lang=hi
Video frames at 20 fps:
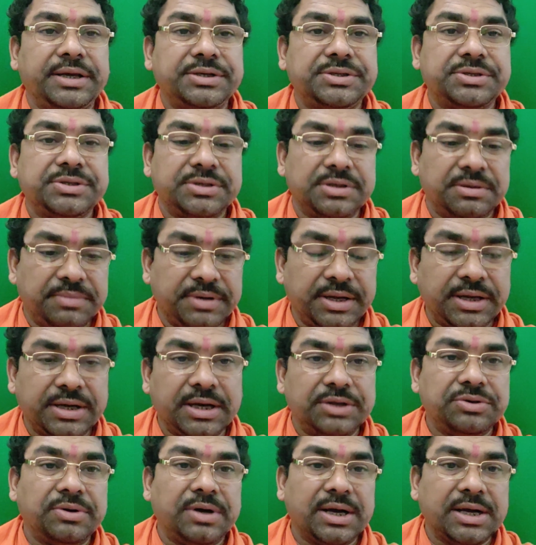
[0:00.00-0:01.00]
इस समय
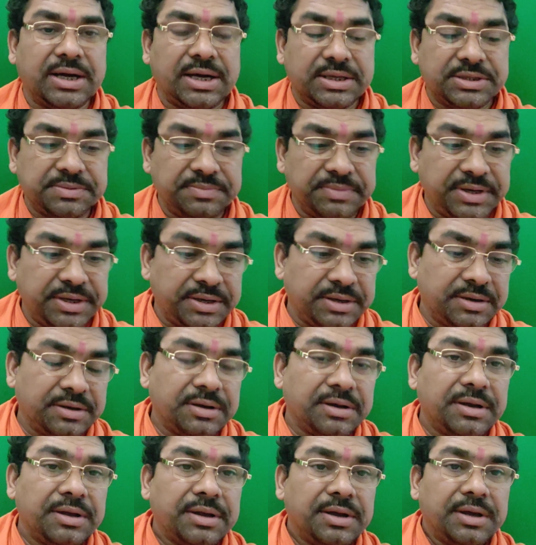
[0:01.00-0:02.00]
का जो आकाश में
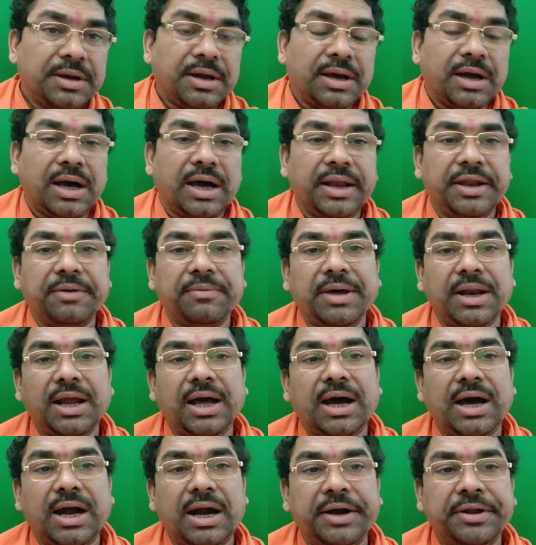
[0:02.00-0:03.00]
आने
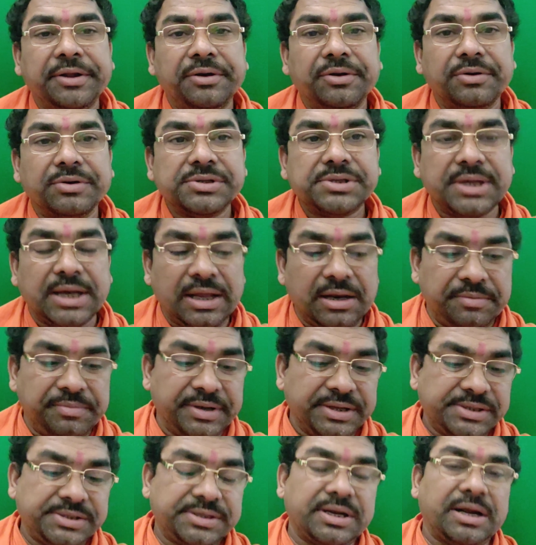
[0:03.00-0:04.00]
वाला आठ नौ साल
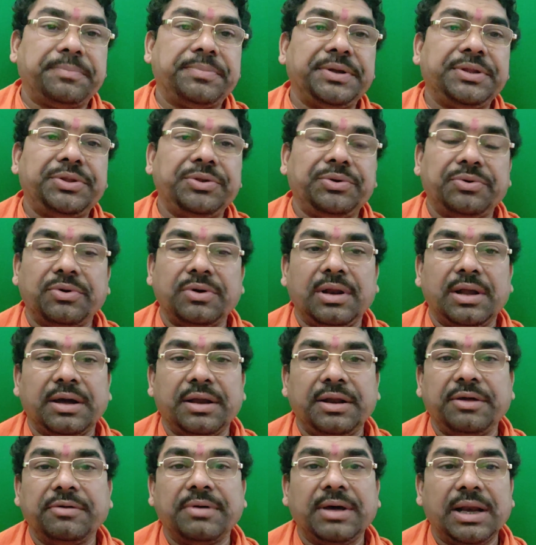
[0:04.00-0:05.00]
में श्रापित योग
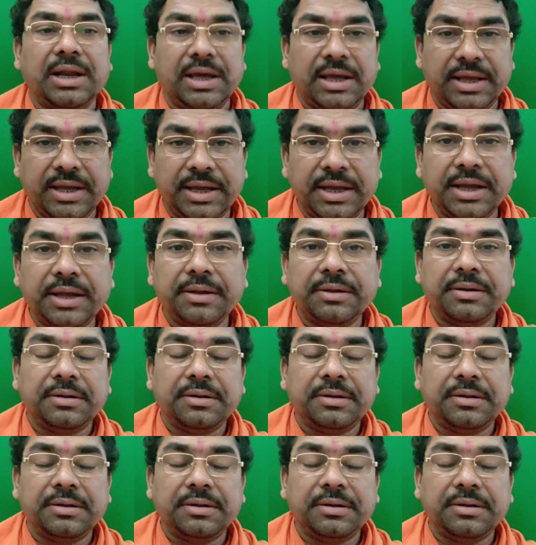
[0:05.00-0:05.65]
लगने वाला है